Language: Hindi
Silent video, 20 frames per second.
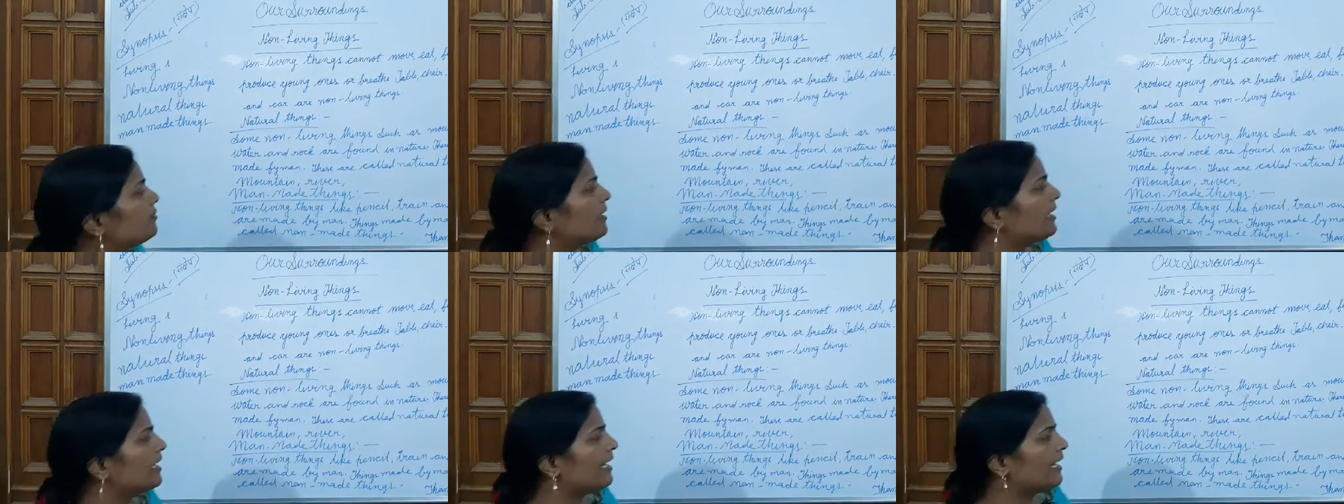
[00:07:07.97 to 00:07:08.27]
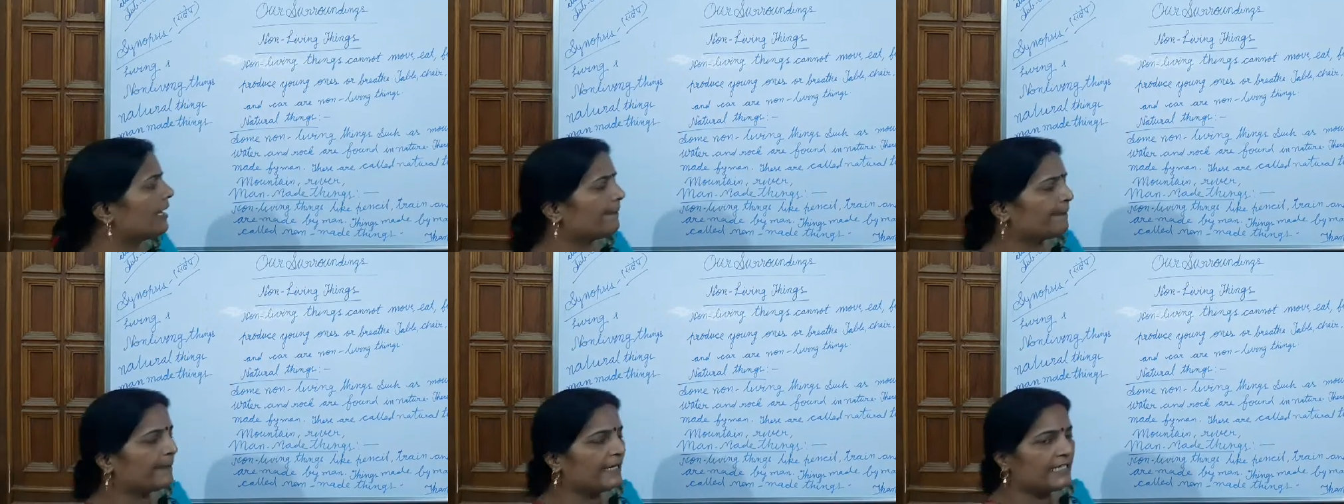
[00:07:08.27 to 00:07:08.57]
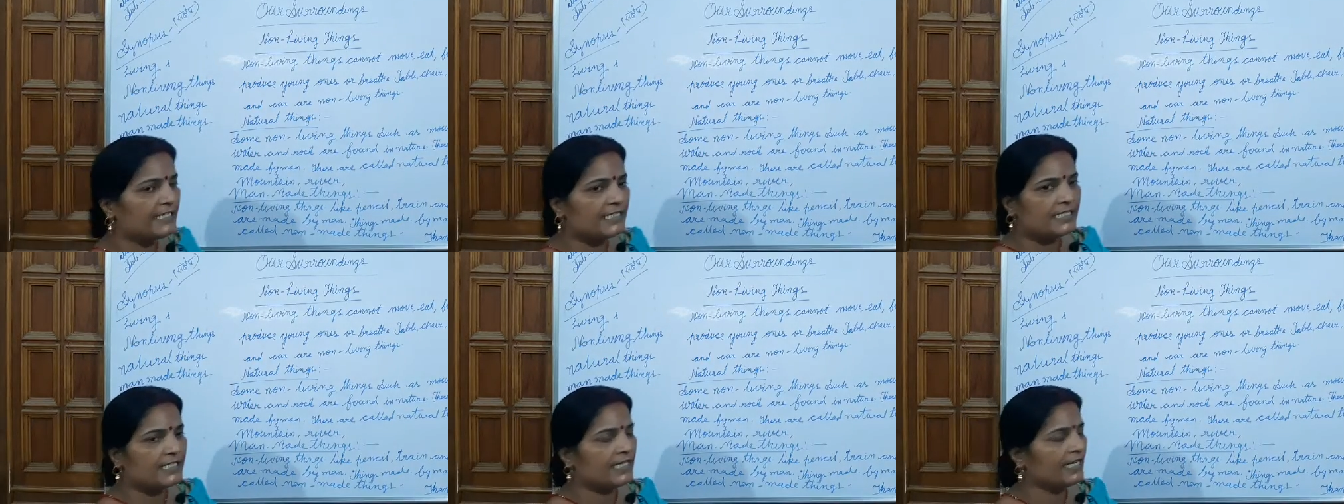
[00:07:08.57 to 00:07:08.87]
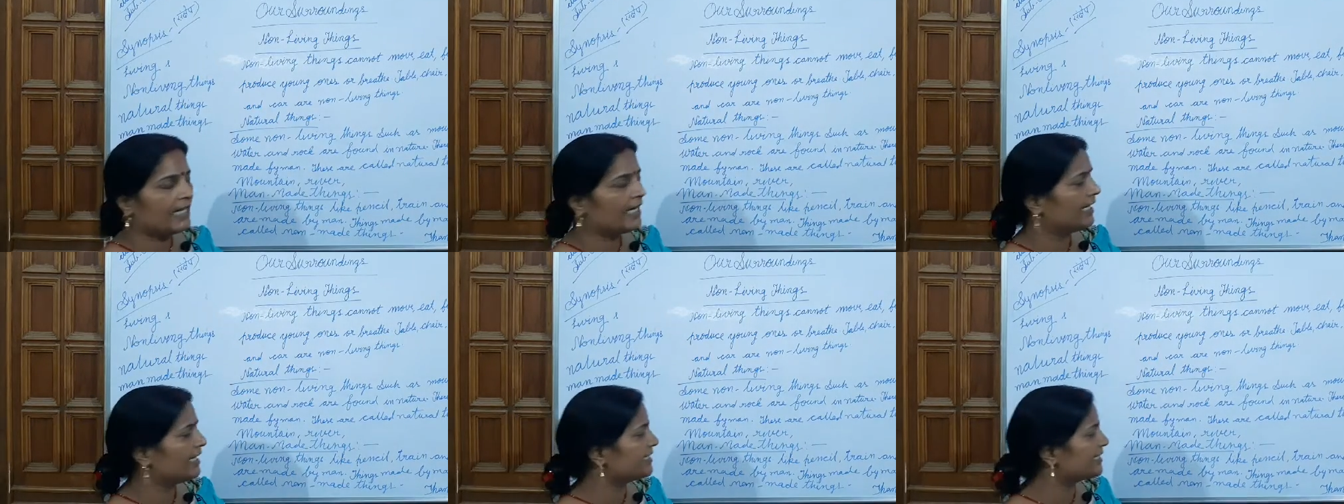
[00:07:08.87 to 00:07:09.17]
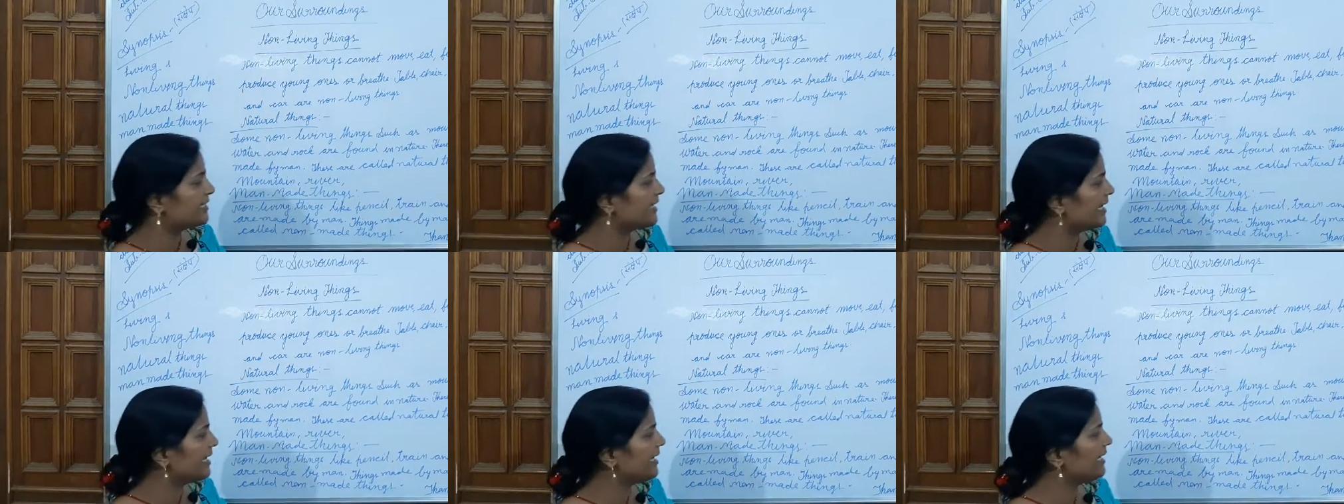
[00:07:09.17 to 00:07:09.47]
द्वारा है पेंसिल है
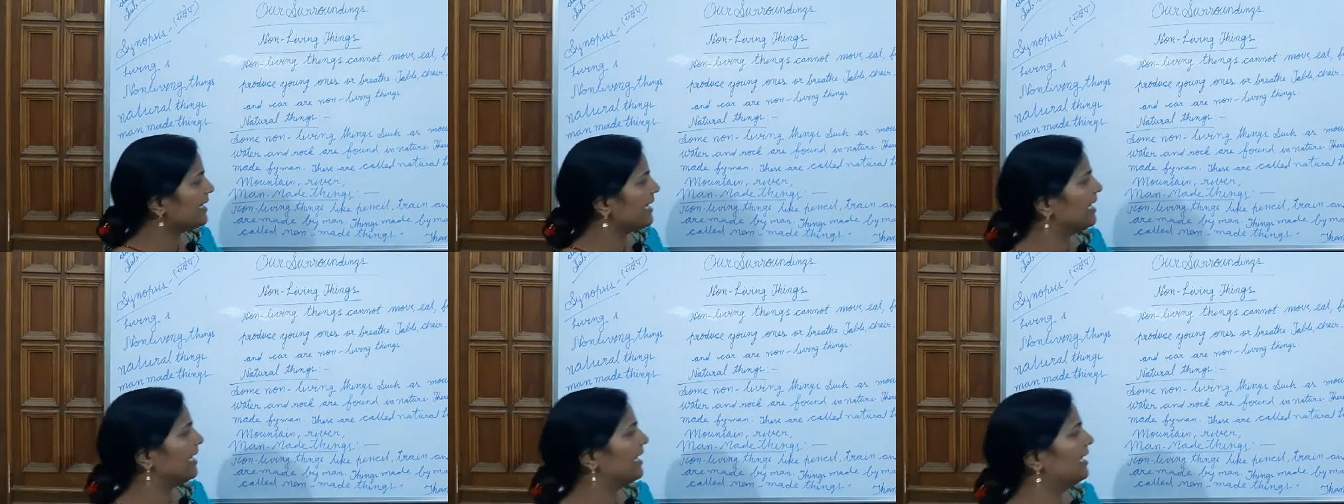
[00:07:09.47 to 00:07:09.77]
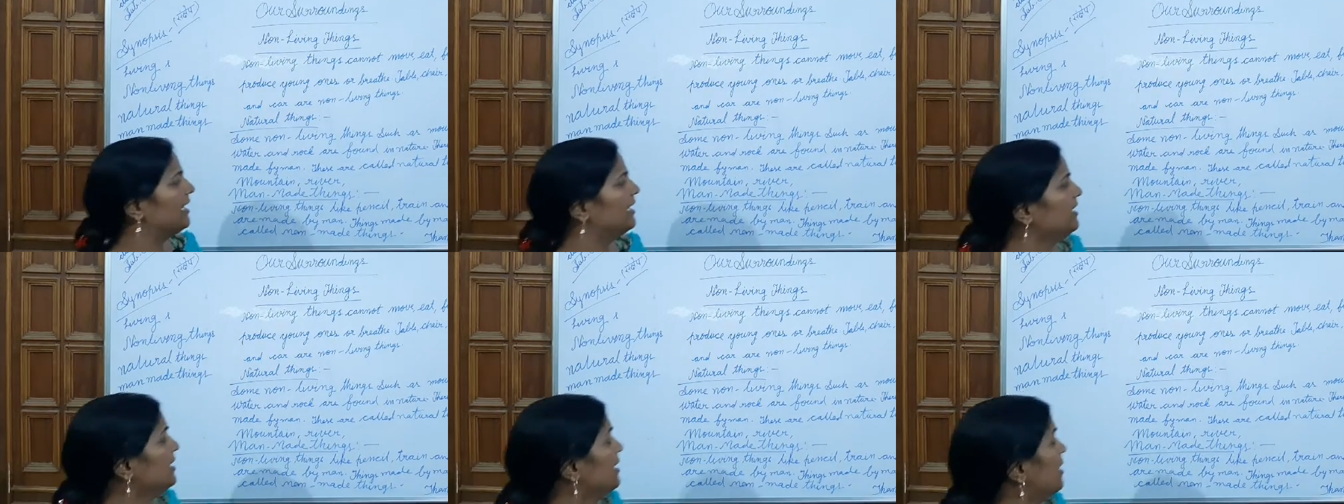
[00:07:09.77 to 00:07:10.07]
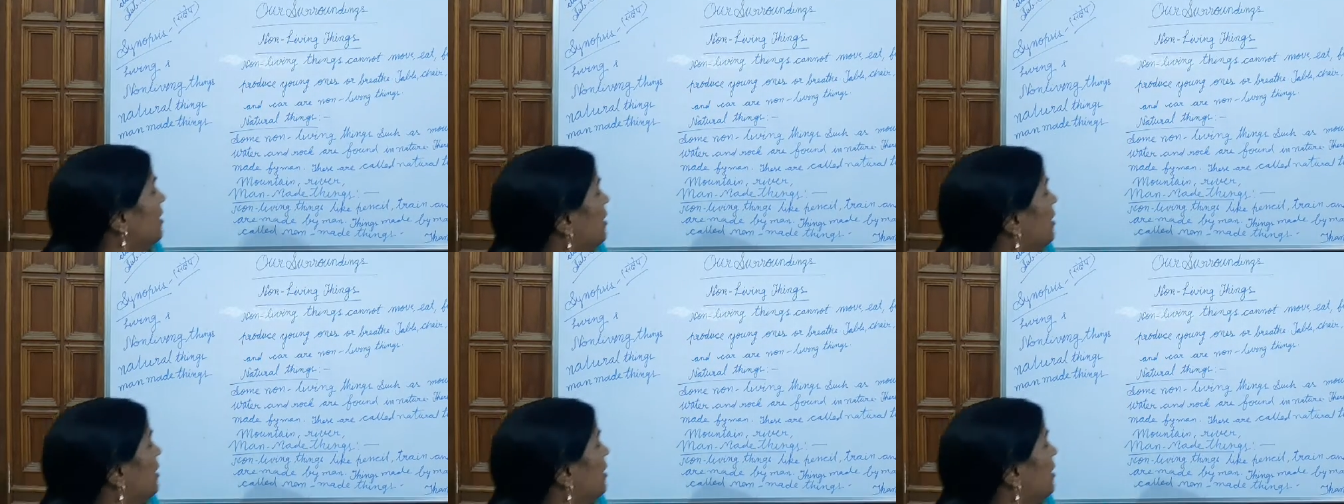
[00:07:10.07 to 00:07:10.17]
ट्रेन है